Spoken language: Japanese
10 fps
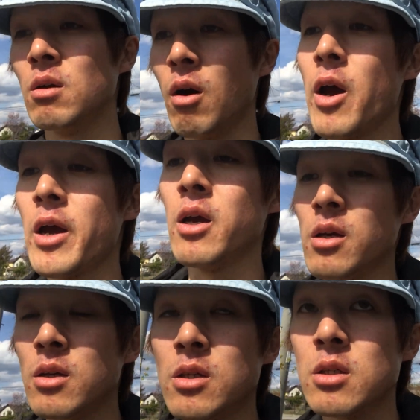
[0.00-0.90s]
らおい
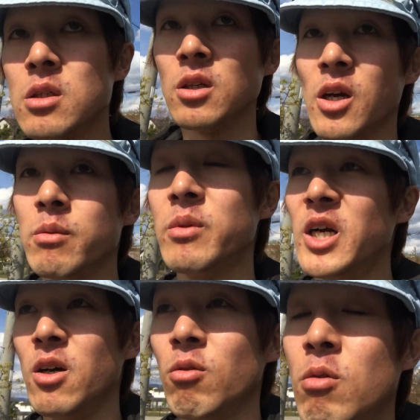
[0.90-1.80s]

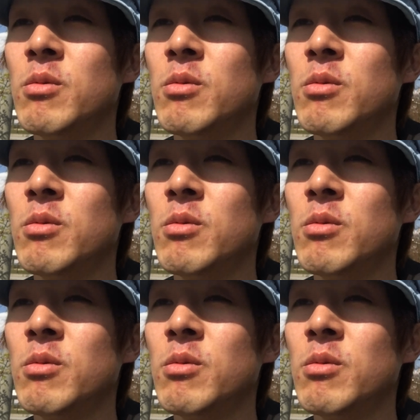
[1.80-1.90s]
ジェムラお